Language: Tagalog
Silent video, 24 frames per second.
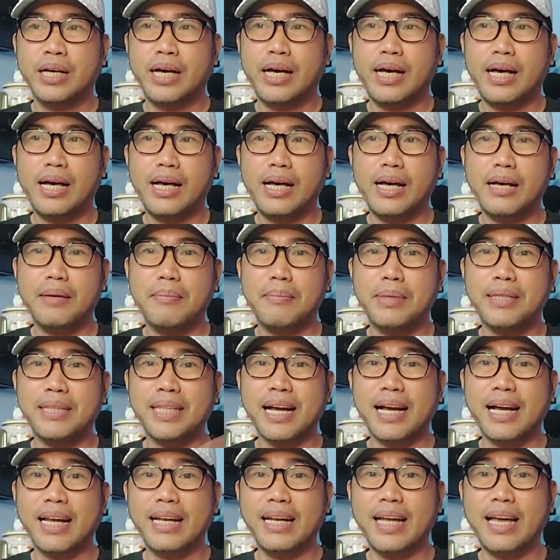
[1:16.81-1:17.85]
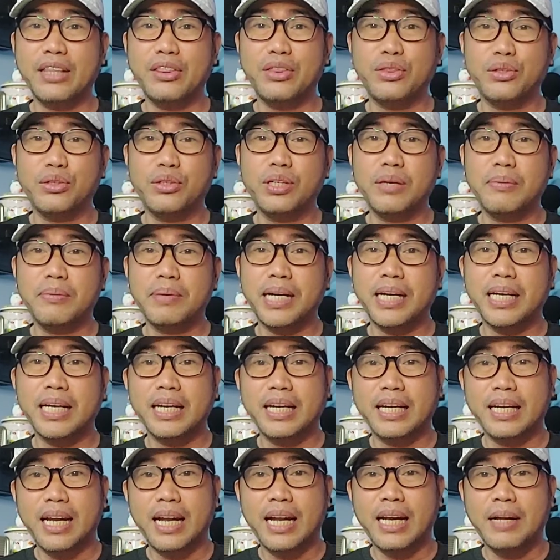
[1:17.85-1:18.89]
Uh, matagal na ito na, mga,
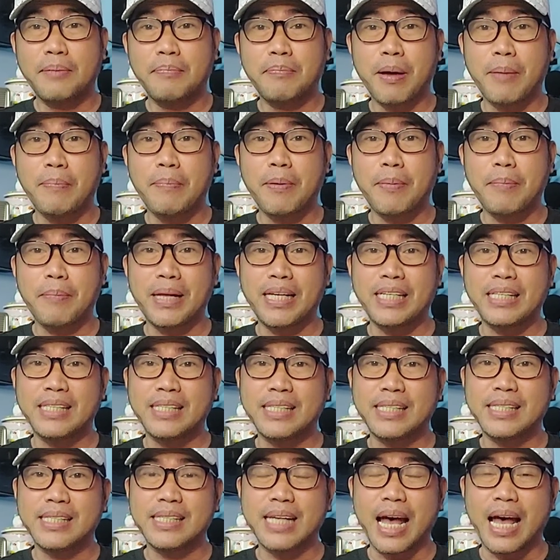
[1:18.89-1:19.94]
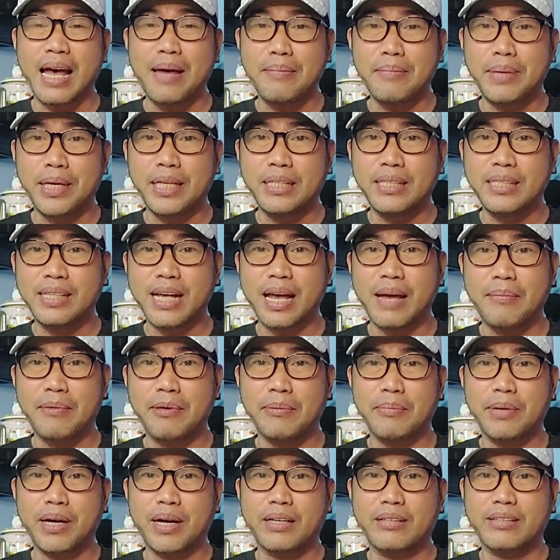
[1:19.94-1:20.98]
na, na nagpapapansin sa amin, sa
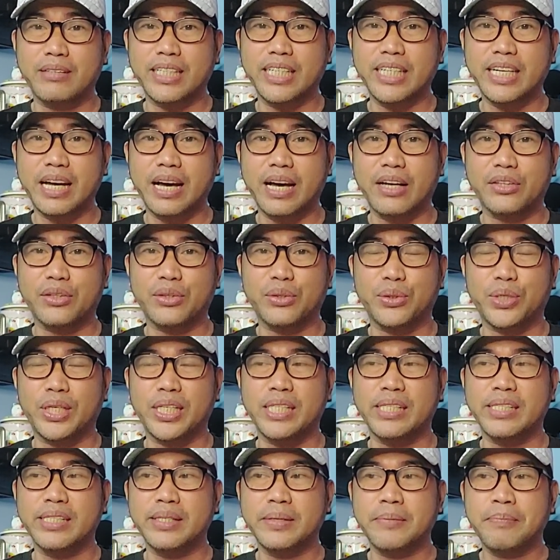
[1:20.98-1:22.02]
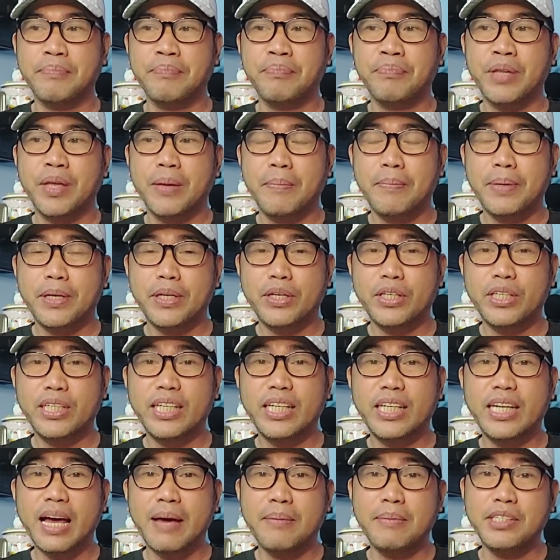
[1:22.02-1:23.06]
aming mga reactors, pero hindi
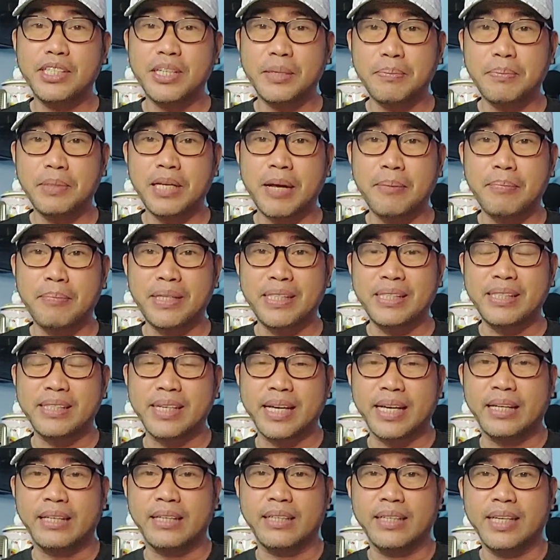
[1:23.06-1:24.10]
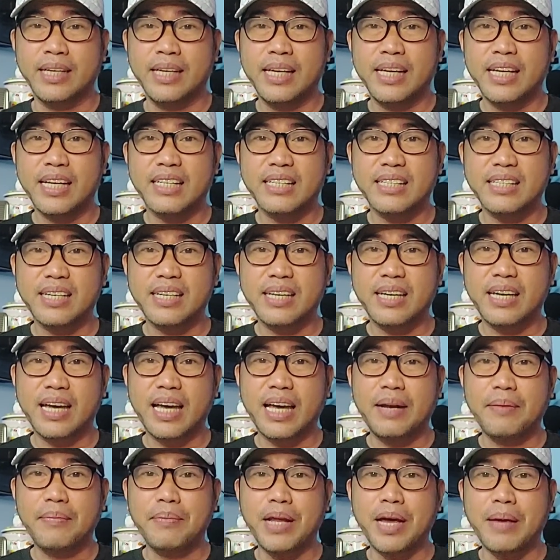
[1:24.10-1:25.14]
namin siya pinapansin. Kasi
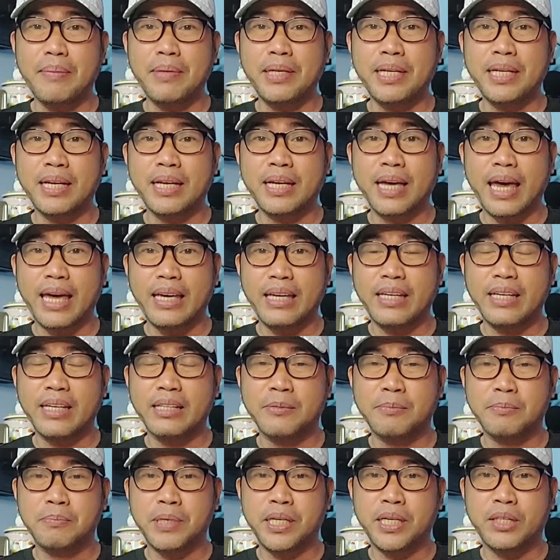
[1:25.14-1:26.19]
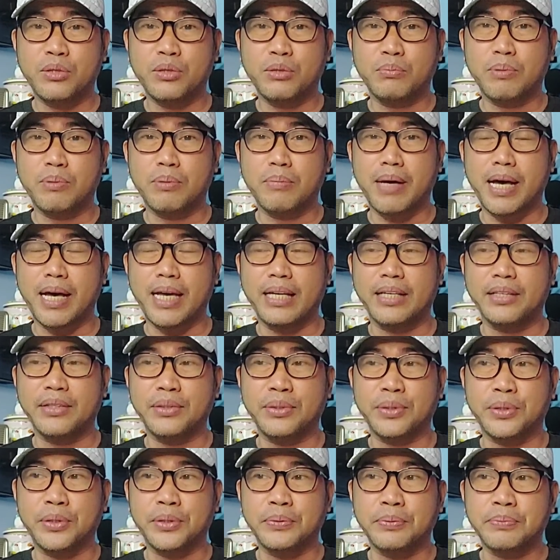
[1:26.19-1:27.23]
alam namin na KSP e itong babaeng
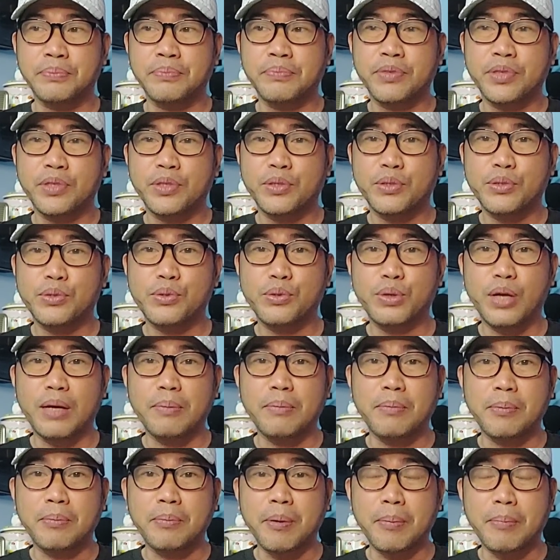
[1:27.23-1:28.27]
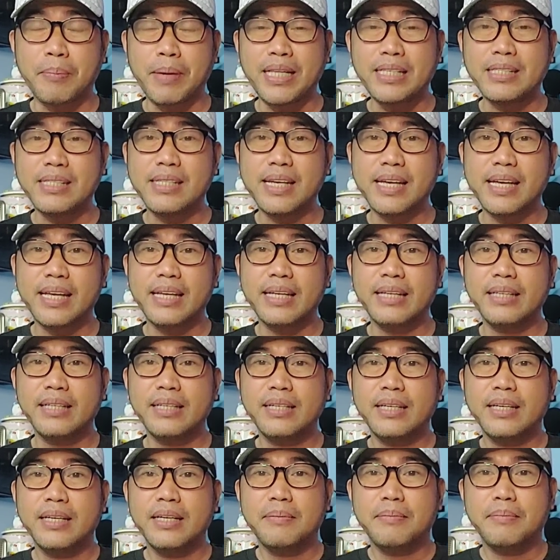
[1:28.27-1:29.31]
to gusto lang magpapansin.
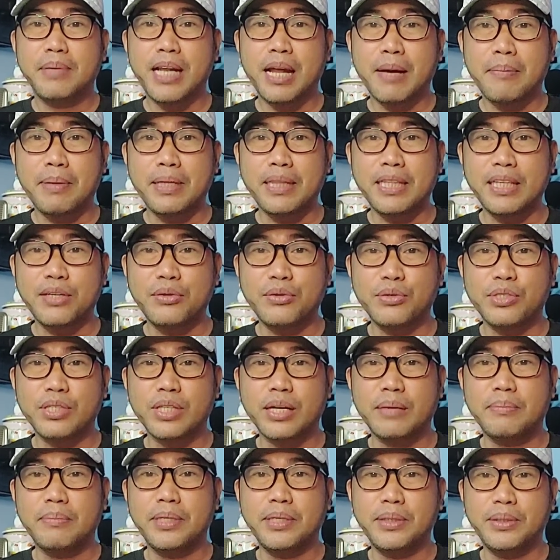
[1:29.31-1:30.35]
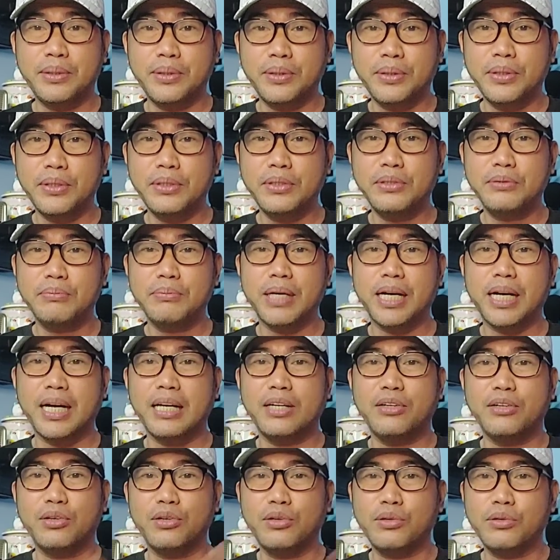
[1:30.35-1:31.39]
Binabatikos kami noon, nung
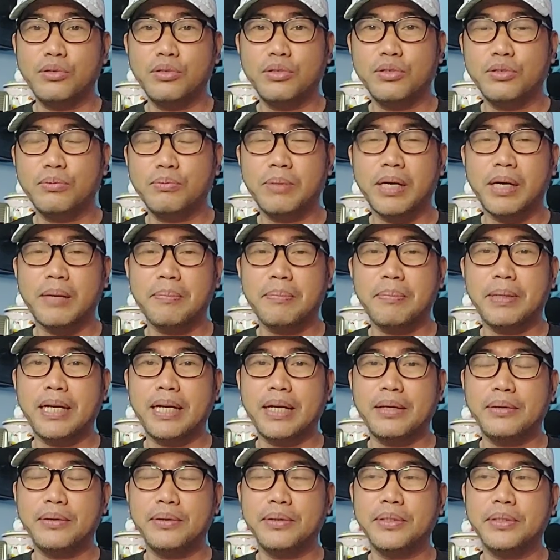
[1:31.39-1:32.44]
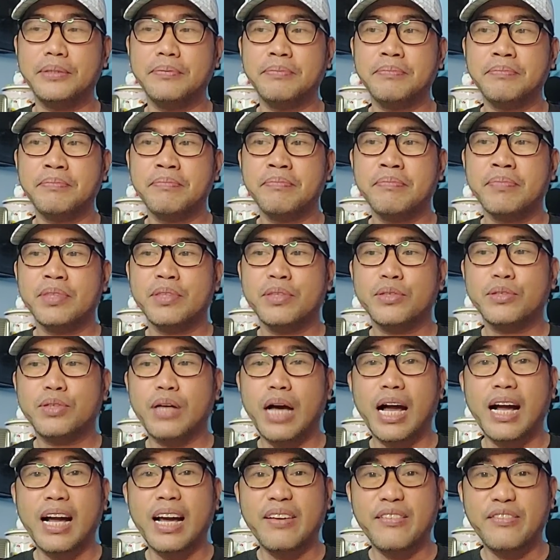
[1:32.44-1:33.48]
mga noong-noong mga panahon. Kung
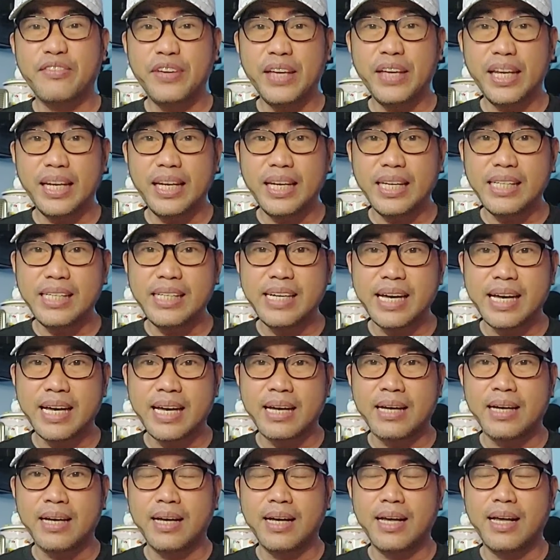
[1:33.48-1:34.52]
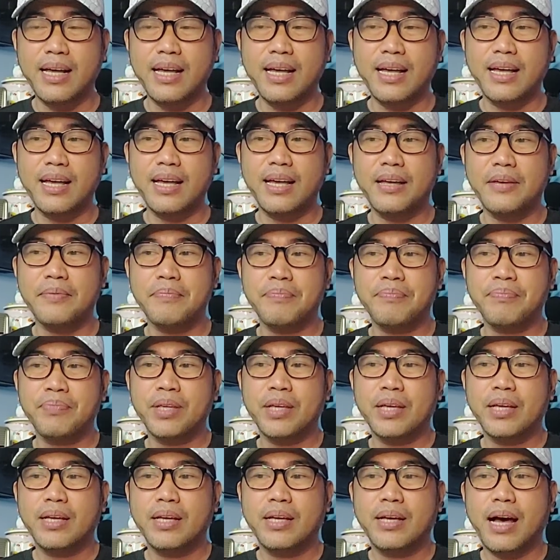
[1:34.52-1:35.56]
feeling niya, uh,
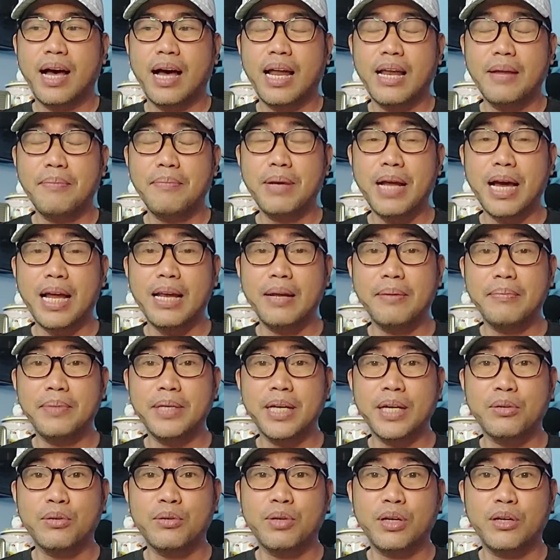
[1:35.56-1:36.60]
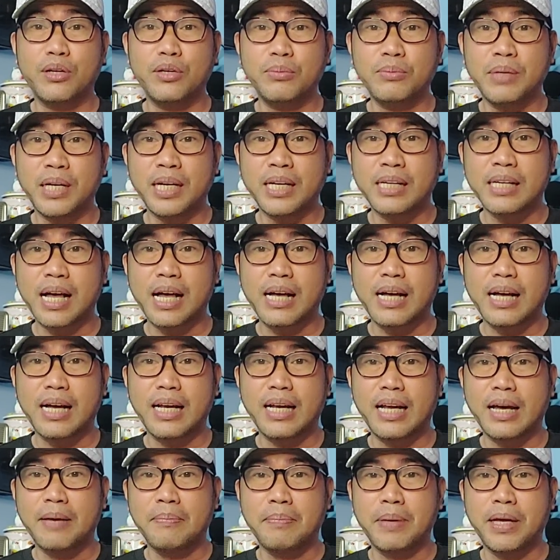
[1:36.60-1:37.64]
alam na alam niya kung ano yung mga
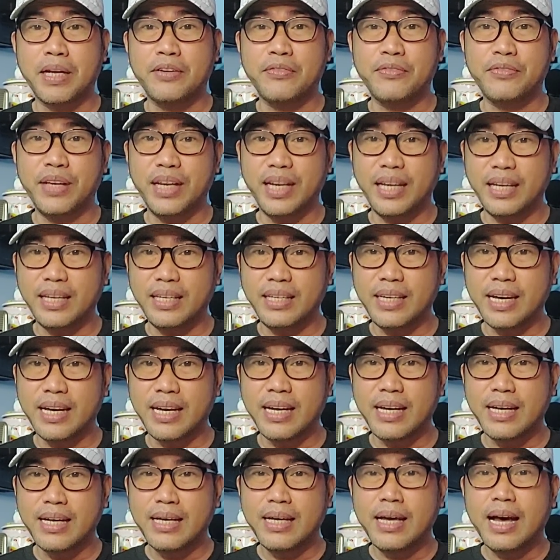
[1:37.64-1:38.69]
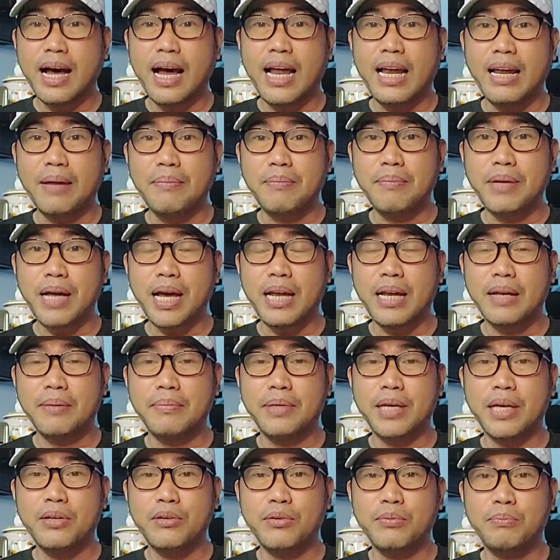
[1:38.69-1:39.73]
kaganapan. Feeling niya, alam na alam
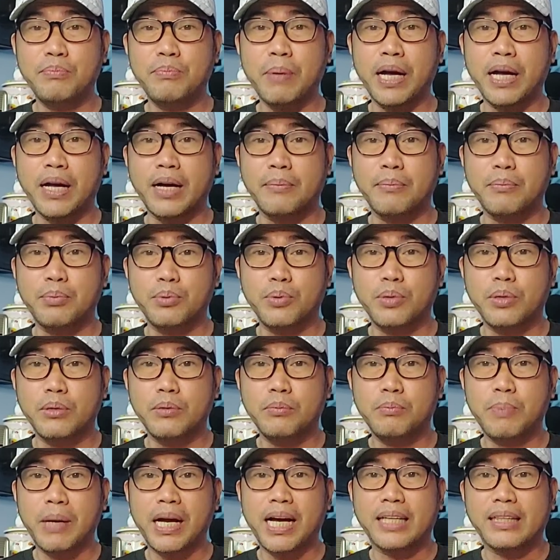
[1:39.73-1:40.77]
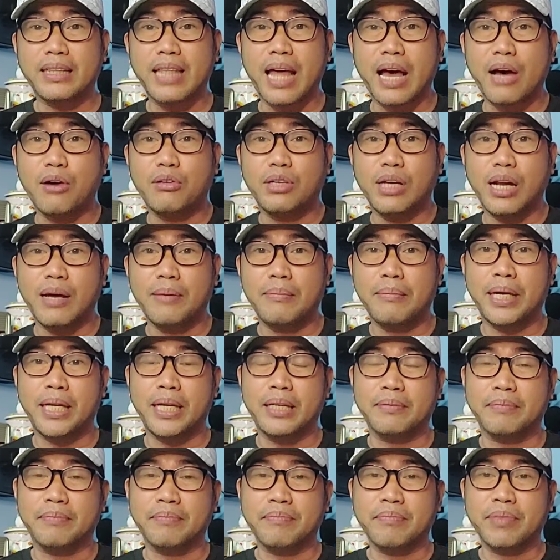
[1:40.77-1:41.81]
niya yung, pagkabu- yung pagkatao
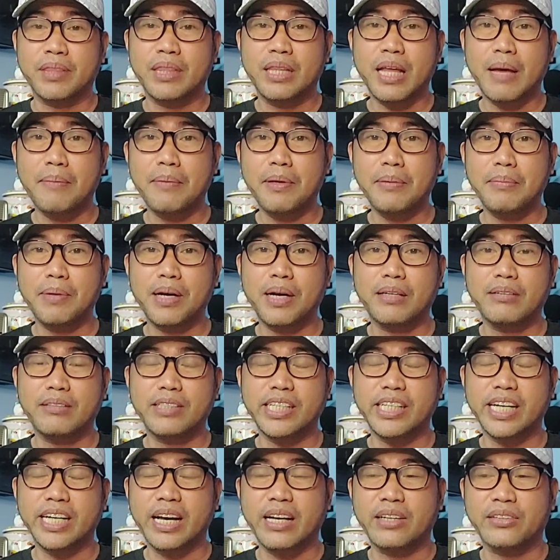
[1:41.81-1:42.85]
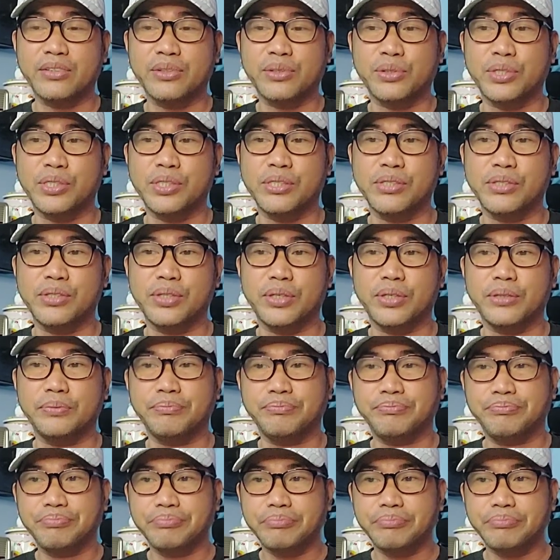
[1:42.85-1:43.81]
namin, naming mga reactors, no?